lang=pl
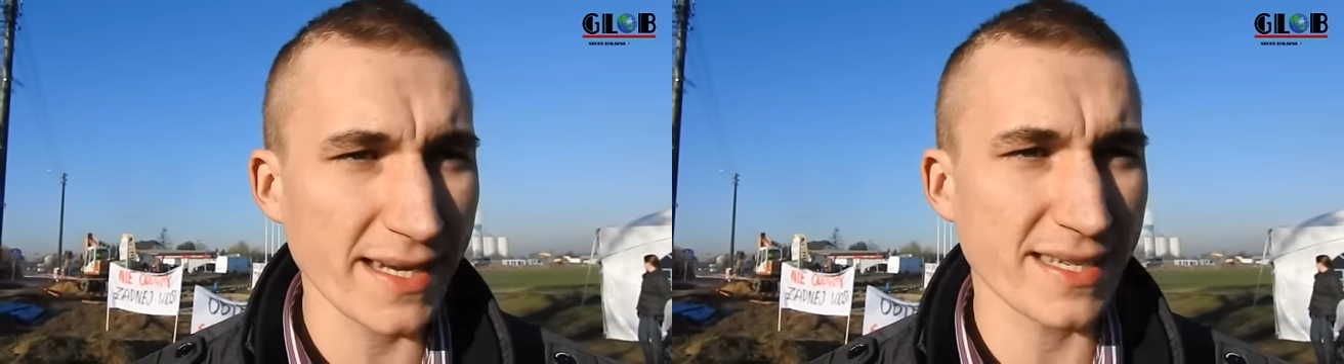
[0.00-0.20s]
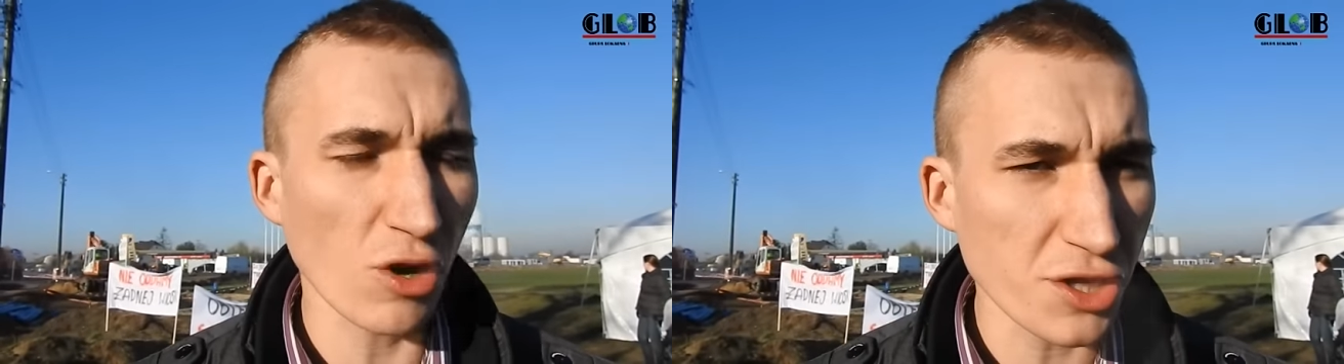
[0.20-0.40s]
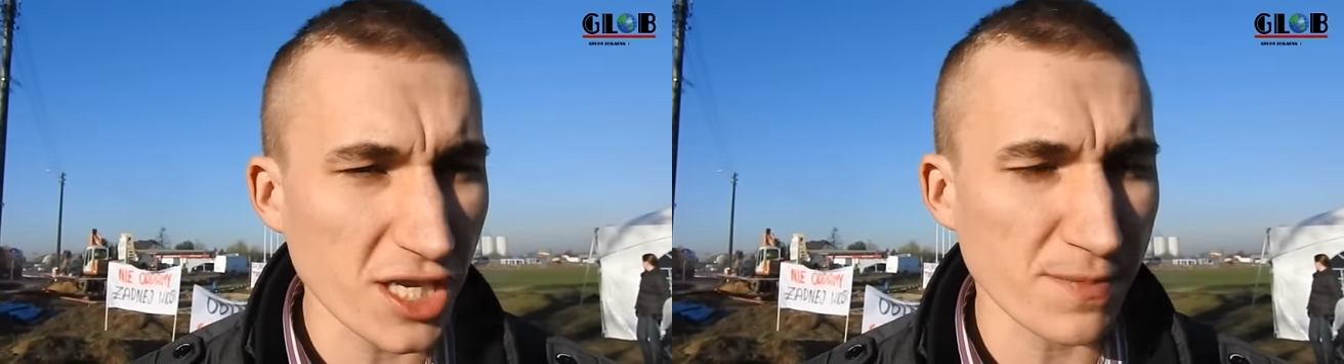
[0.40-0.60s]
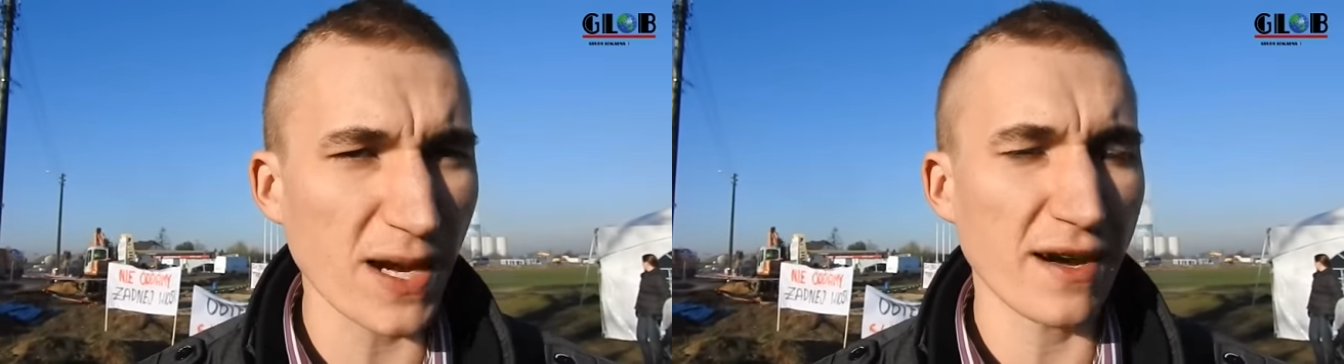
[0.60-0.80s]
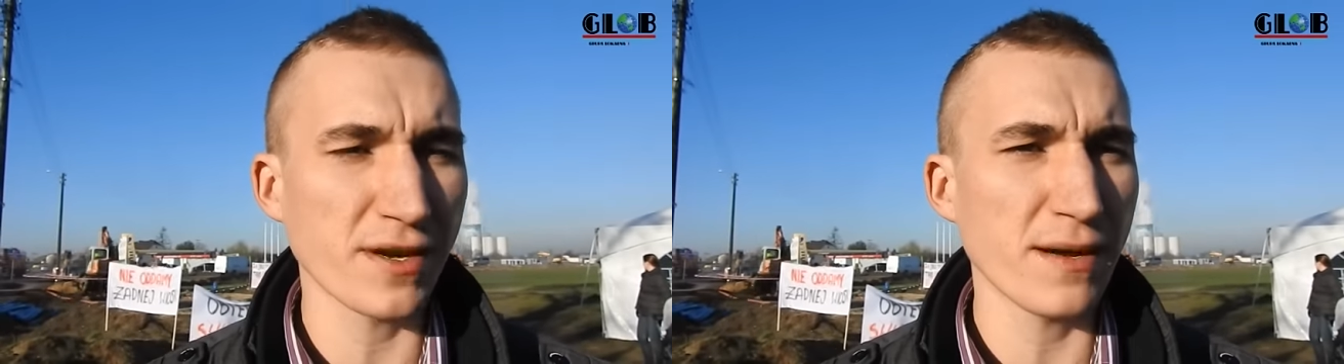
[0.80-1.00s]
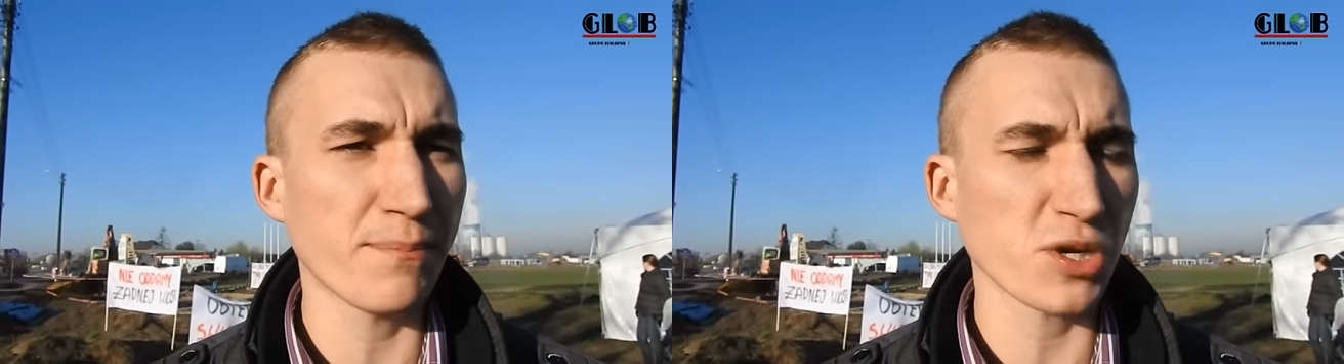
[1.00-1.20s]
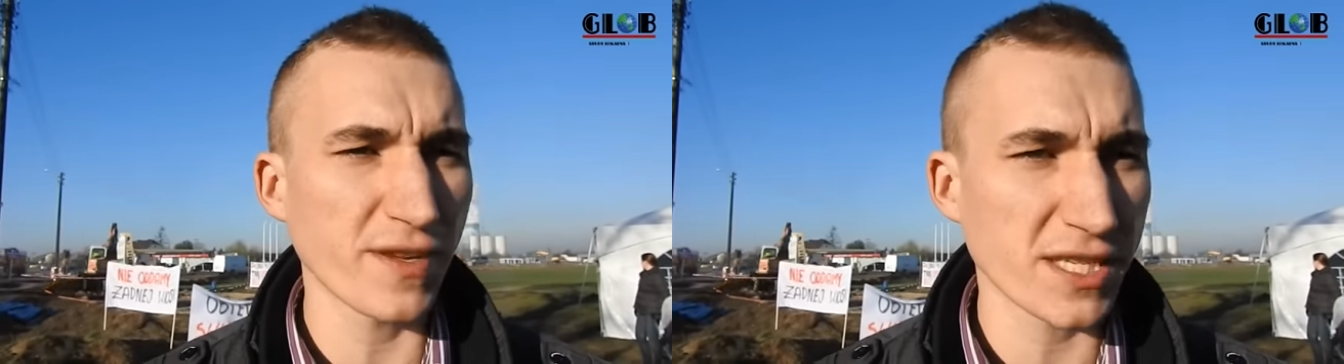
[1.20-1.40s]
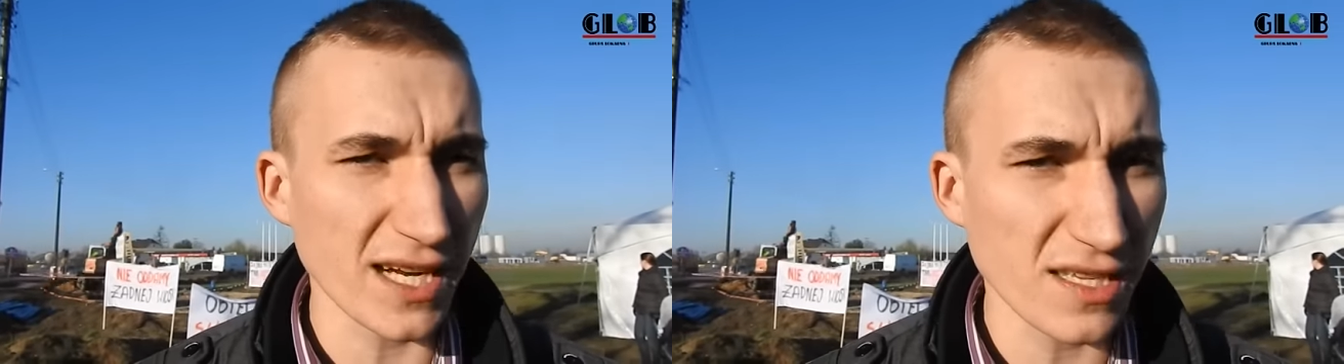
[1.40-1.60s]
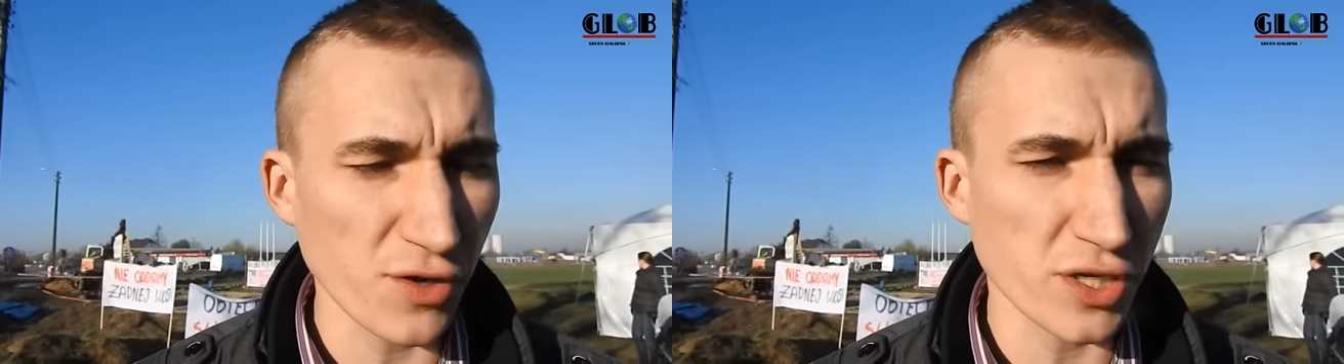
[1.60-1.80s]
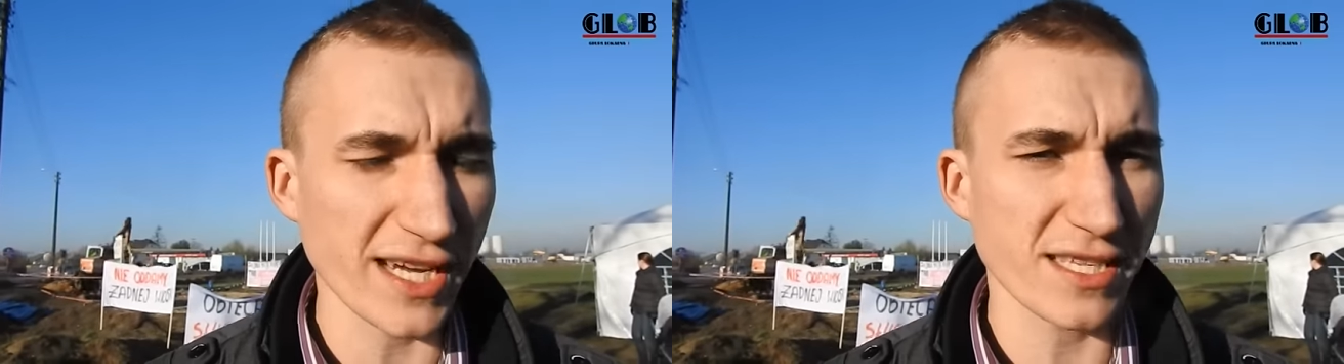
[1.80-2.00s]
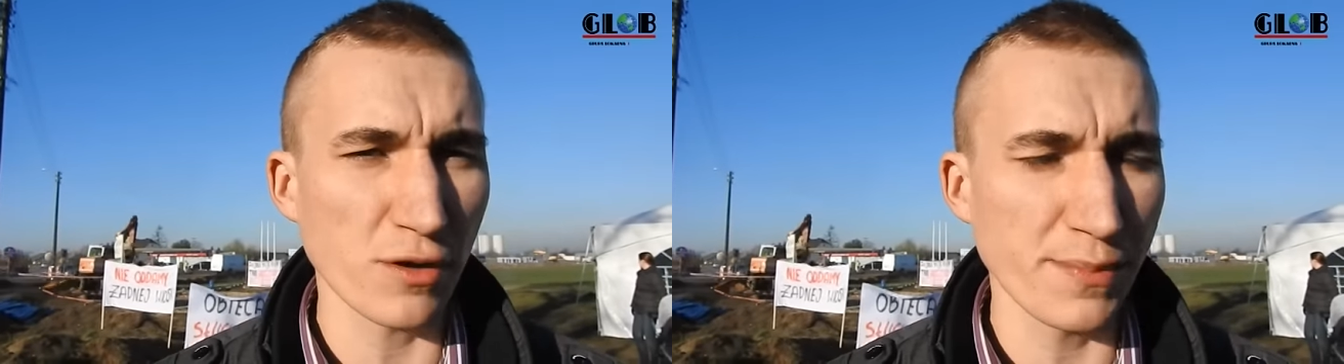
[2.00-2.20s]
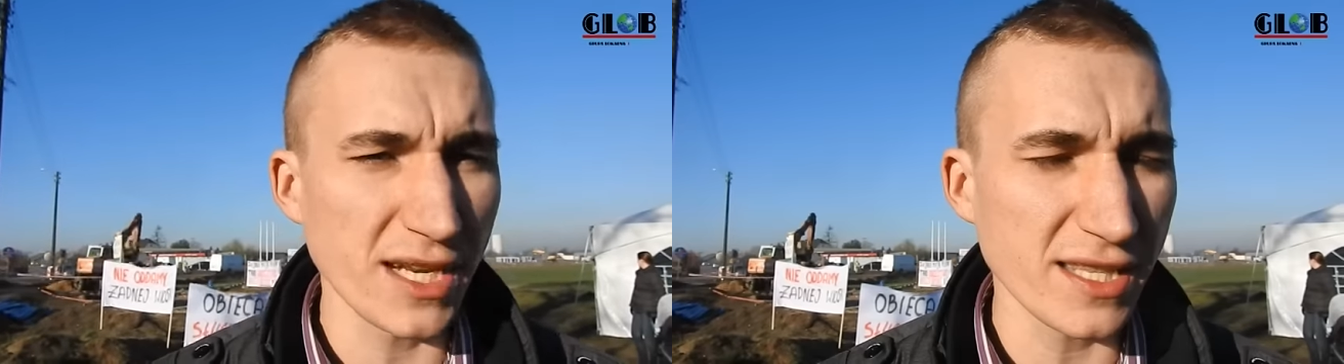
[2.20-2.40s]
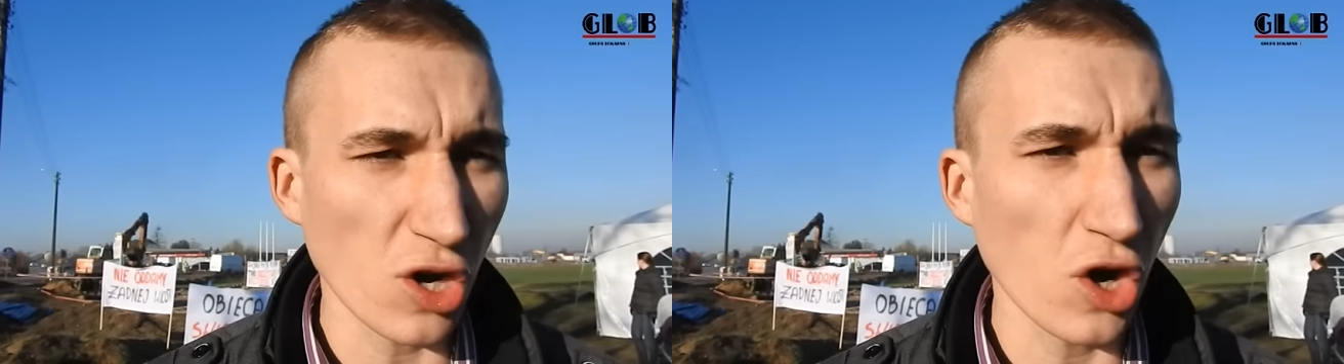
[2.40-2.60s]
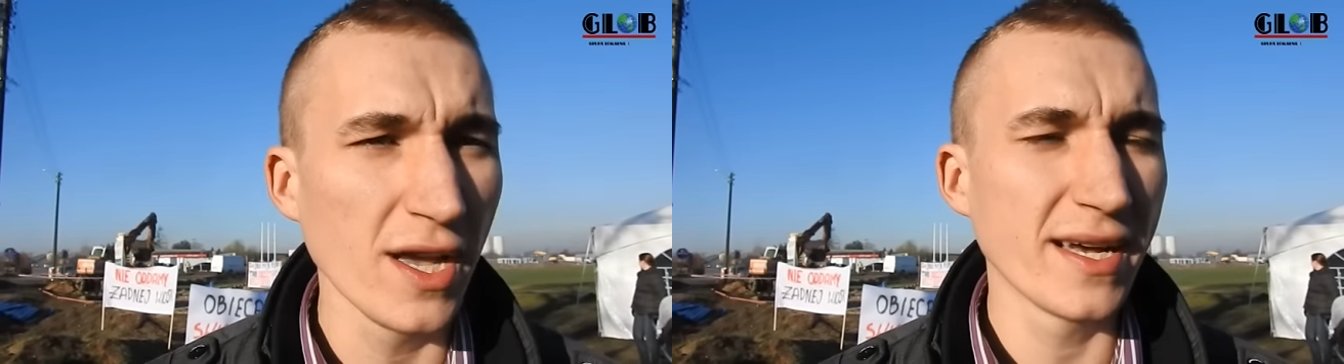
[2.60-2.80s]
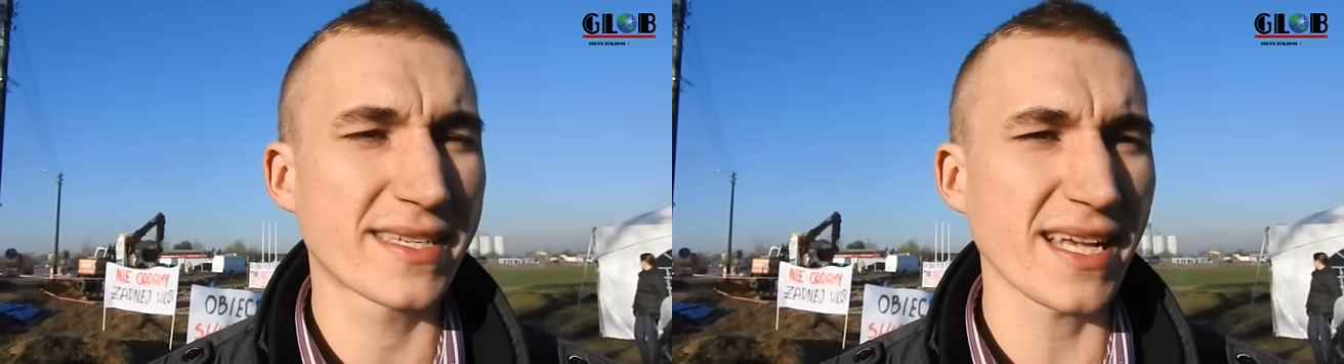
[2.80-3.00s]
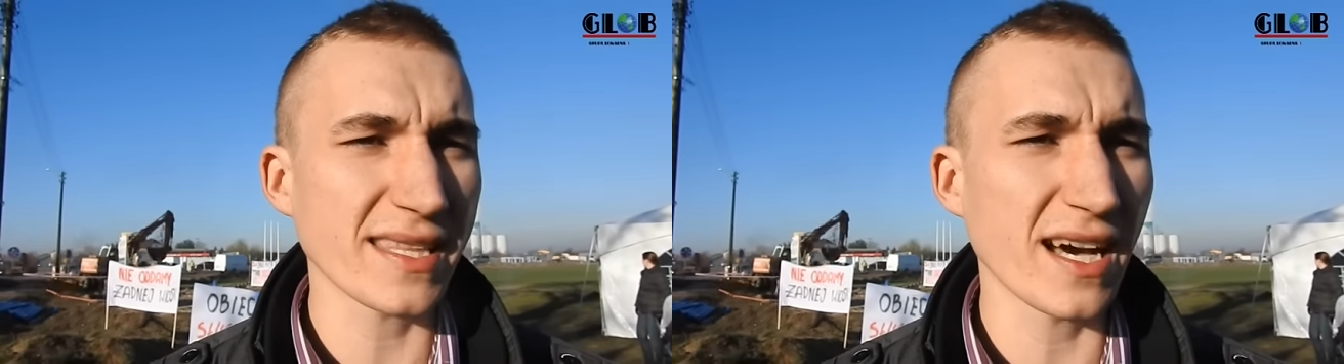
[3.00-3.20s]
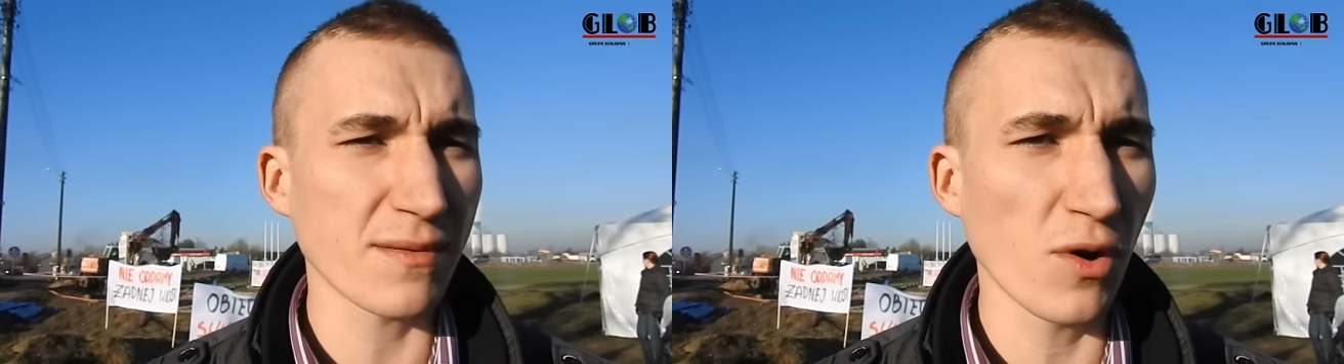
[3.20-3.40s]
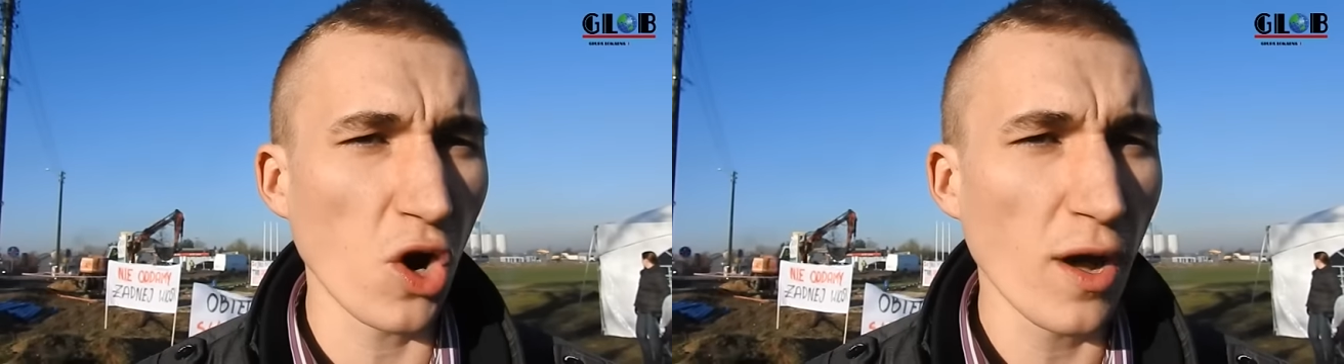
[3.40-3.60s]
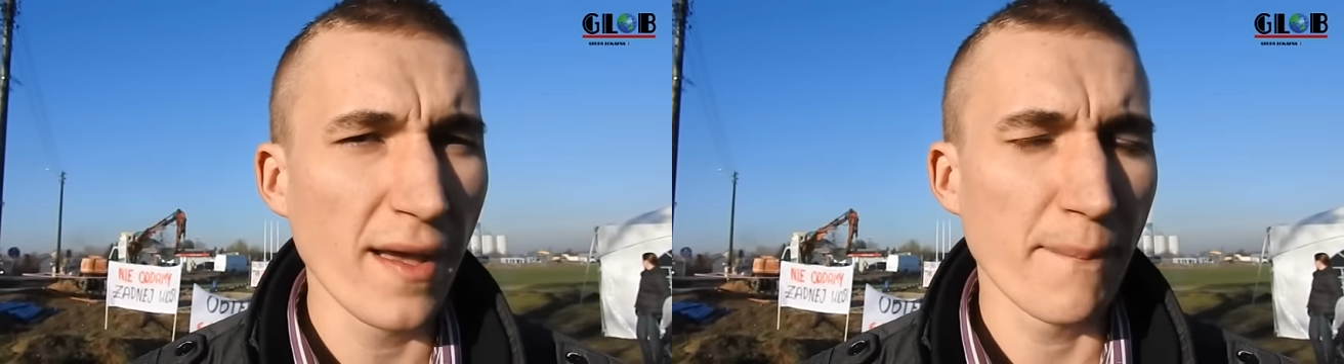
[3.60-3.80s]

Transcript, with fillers: e, zgodny z prawem, poświęcali swój czas, robili to za darmo,